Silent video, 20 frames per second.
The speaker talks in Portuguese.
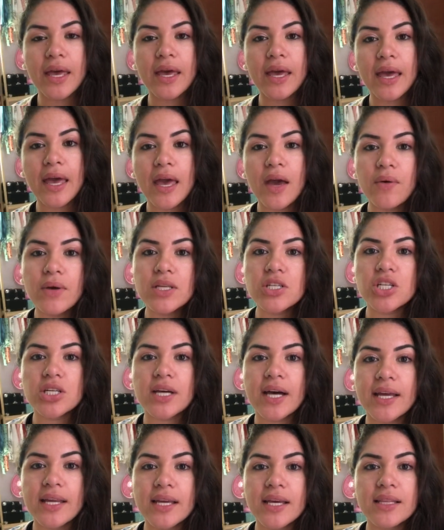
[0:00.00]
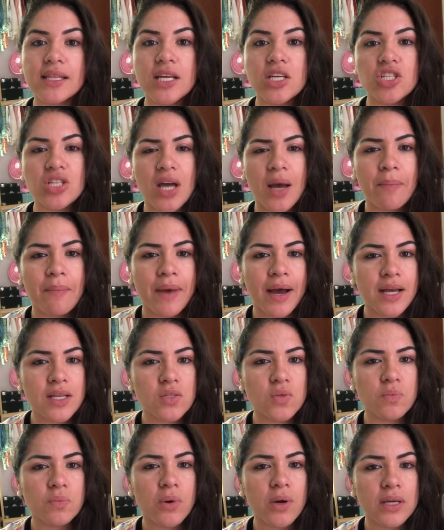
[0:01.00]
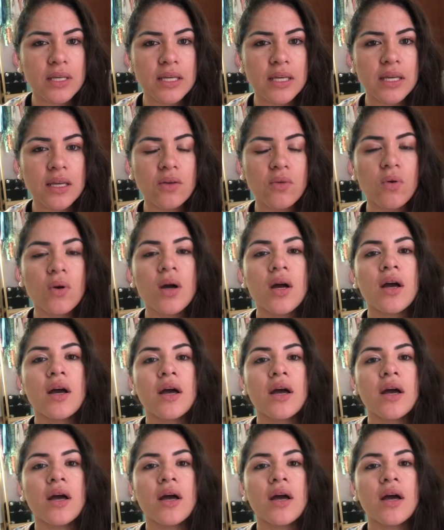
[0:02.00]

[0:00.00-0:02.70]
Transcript: eu indicaria deixar mais um pouquinho,